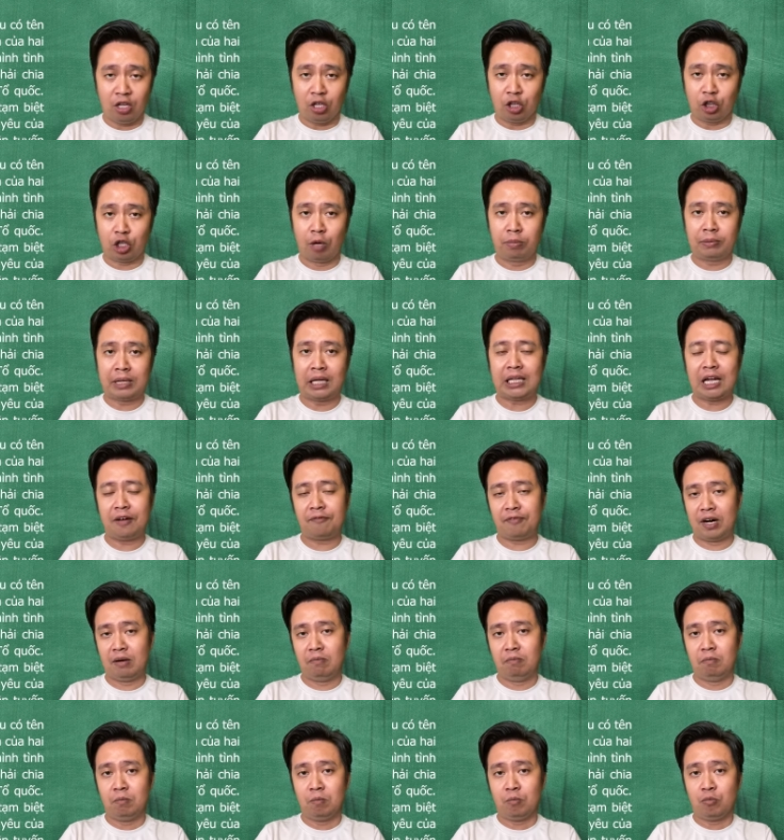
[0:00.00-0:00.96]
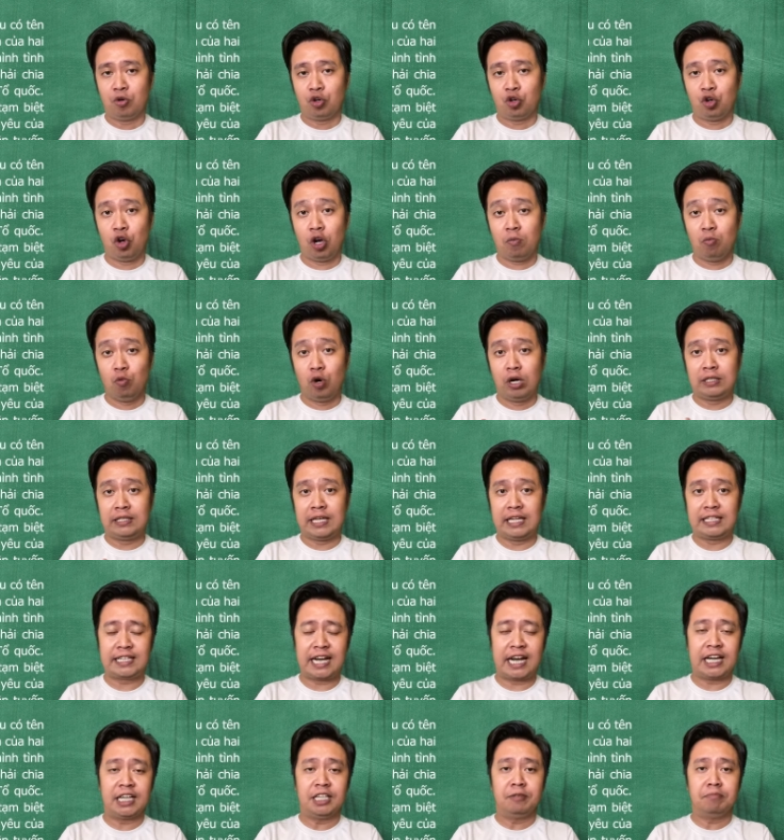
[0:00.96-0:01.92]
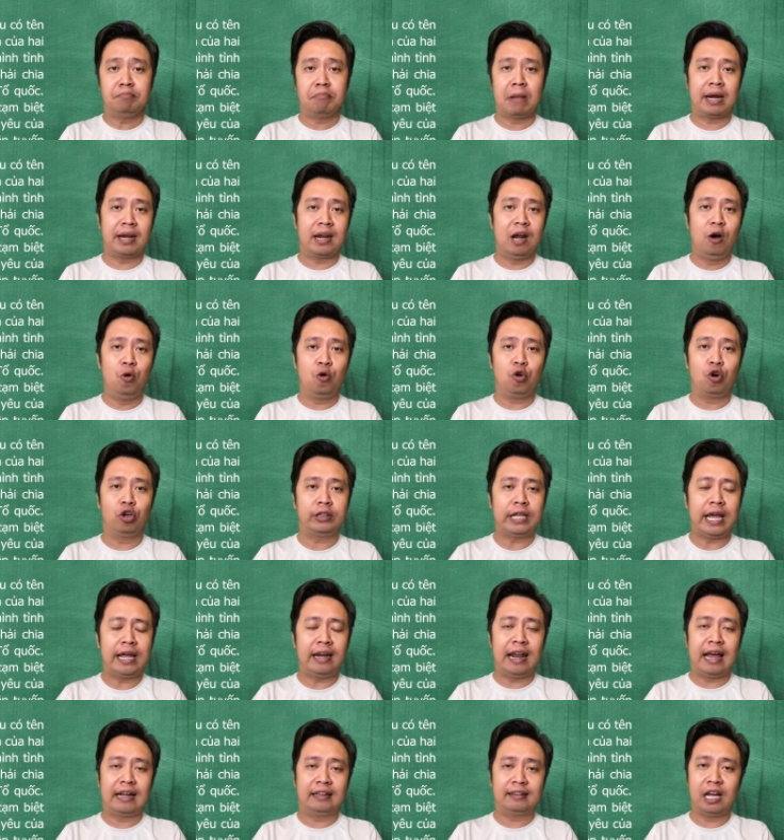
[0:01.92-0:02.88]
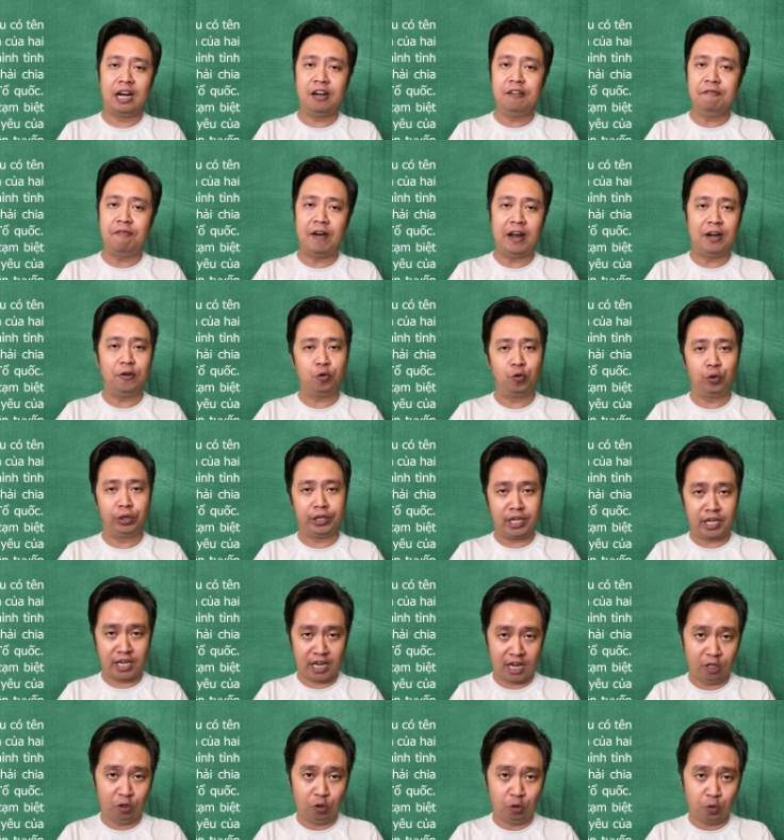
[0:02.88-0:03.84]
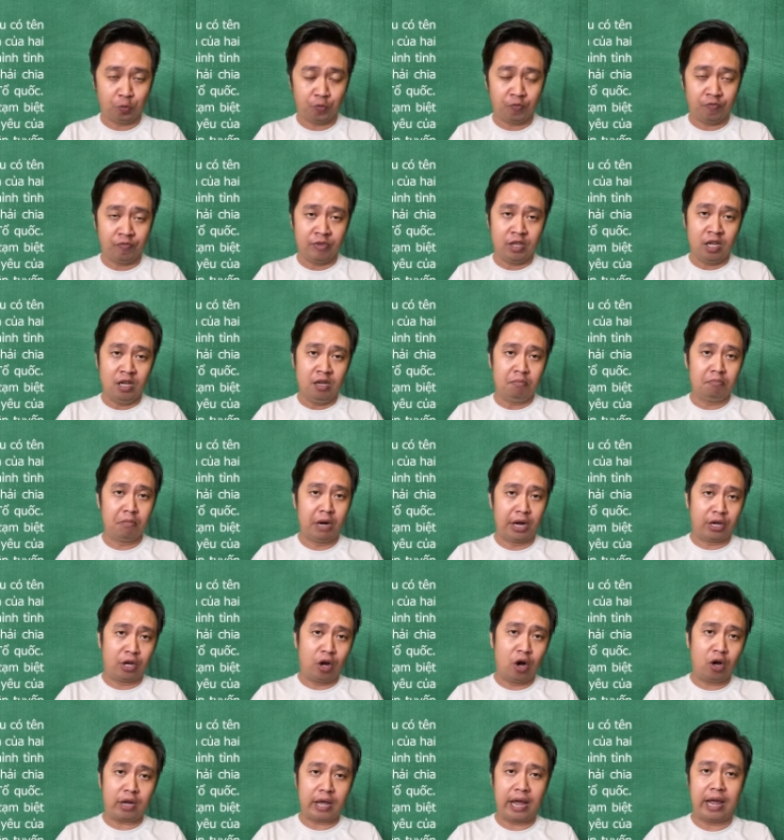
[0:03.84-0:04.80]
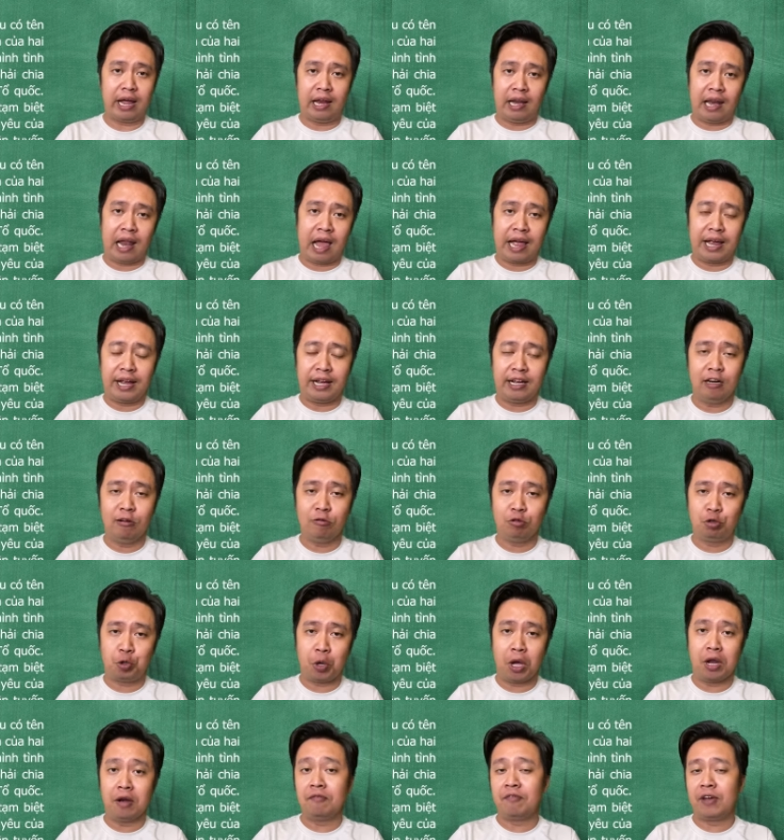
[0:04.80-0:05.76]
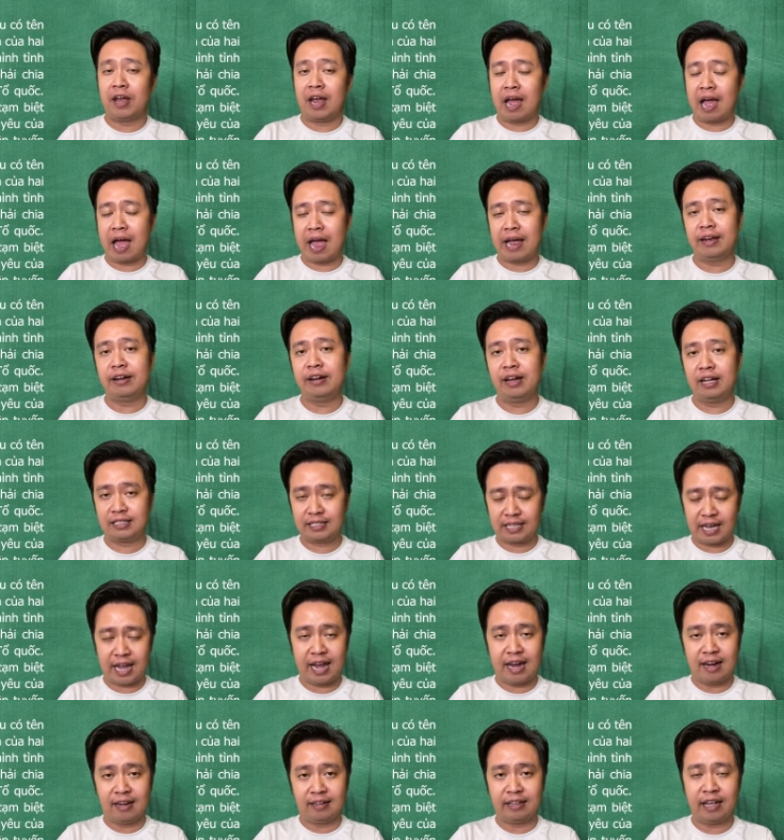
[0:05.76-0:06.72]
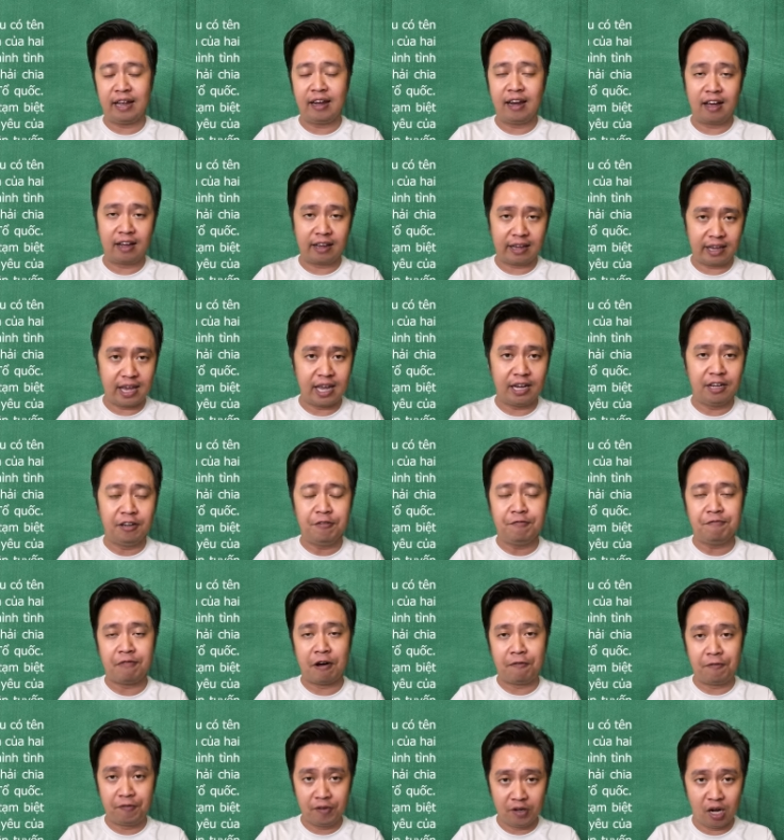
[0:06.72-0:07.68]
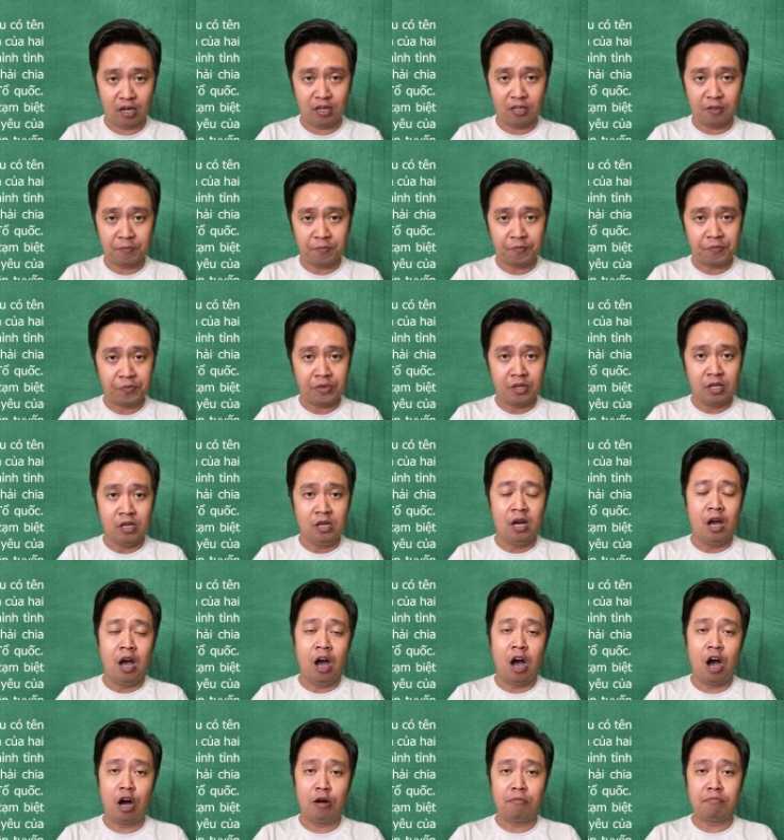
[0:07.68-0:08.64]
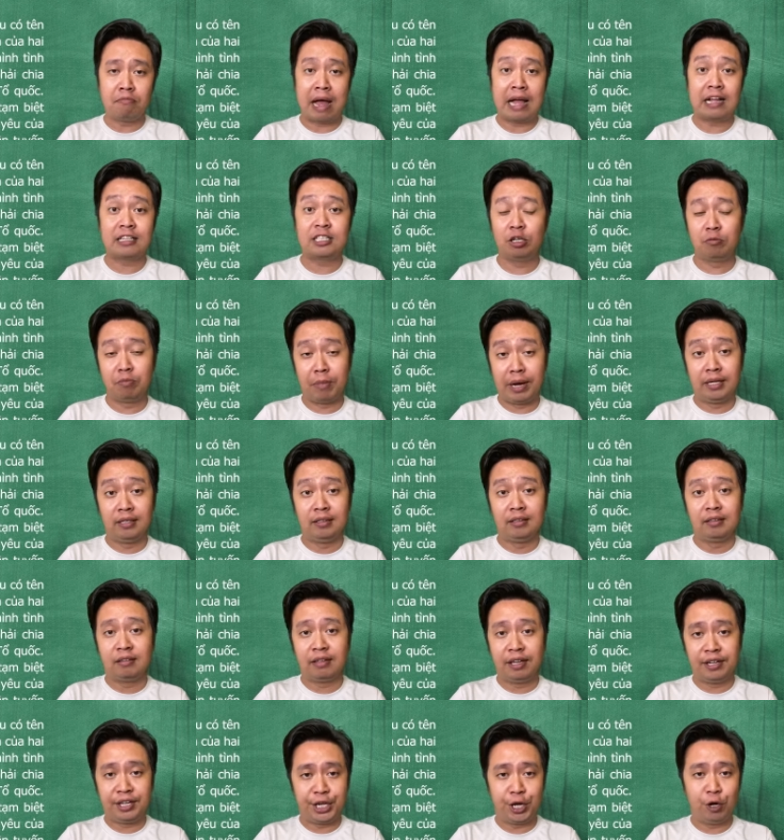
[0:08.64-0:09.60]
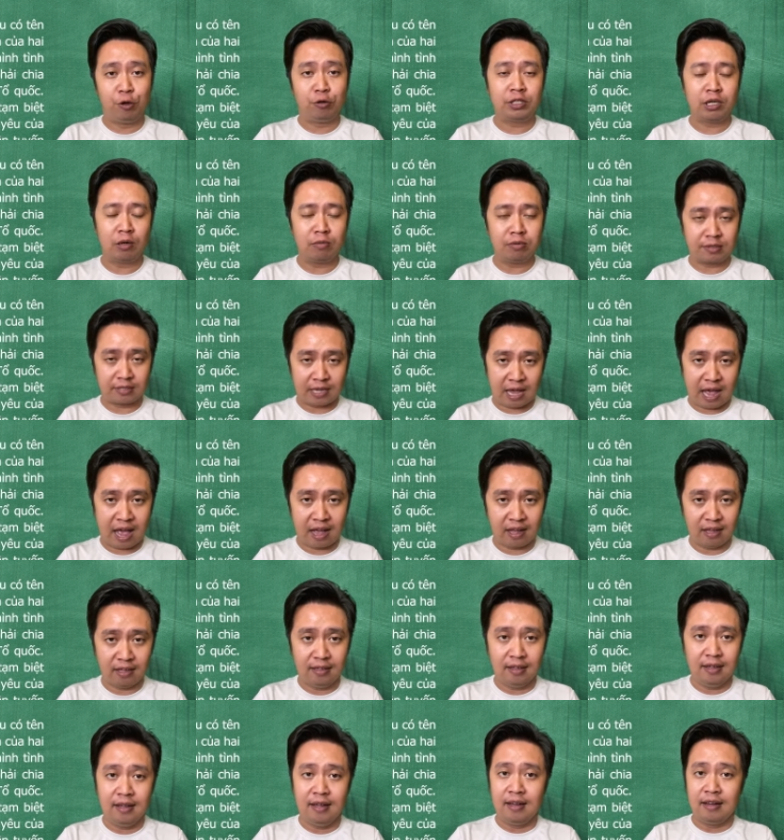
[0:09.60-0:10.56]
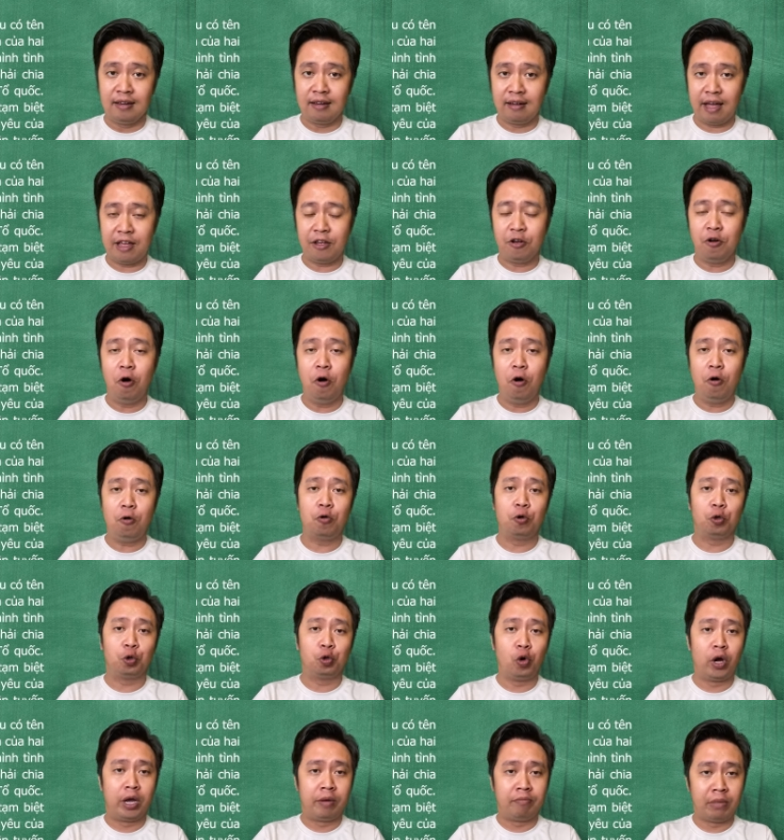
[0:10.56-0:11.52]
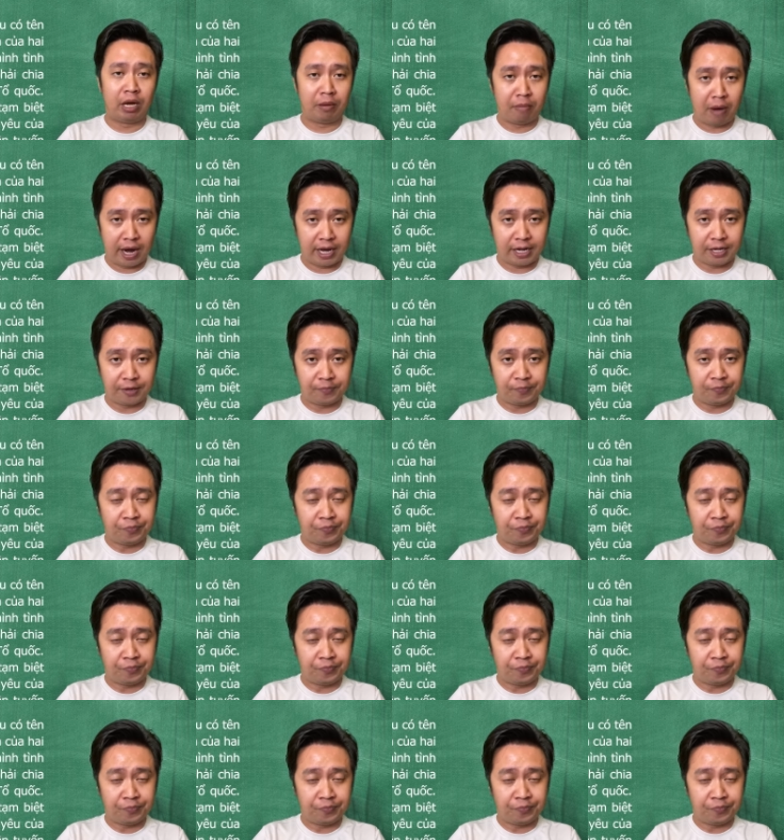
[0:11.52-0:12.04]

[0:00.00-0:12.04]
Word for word: Tóm tắt tác phẩm Nỗi buồn chiến tranh ban đầu có tên là Thân phận của tình yêu bởi nó kể lại câu chuyện về hai người trẻ tên là Kiên và Phương Họ mang trong mình tình yêu trong sáng, ngây ngô của tuổi 17